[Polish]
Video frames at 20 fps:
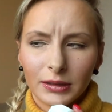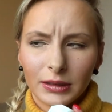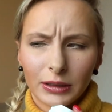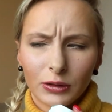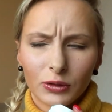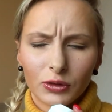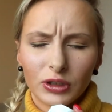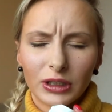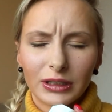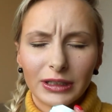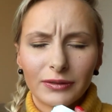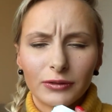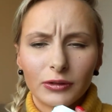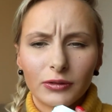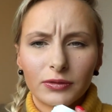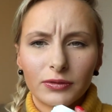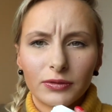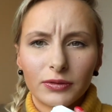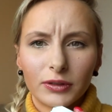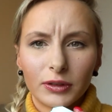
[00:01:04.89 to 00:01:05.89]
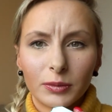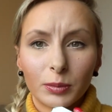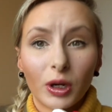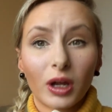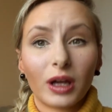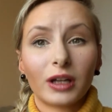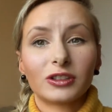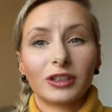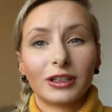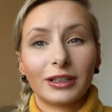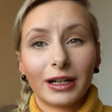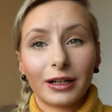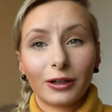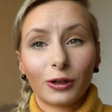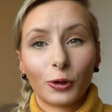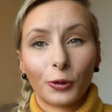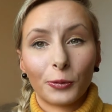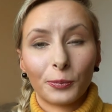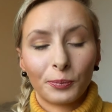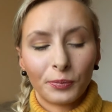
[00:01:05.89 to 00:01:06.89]
jakoś niedawno w projekcie
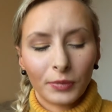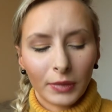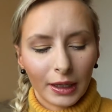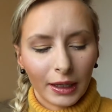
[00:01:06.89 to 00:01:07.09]
Denko.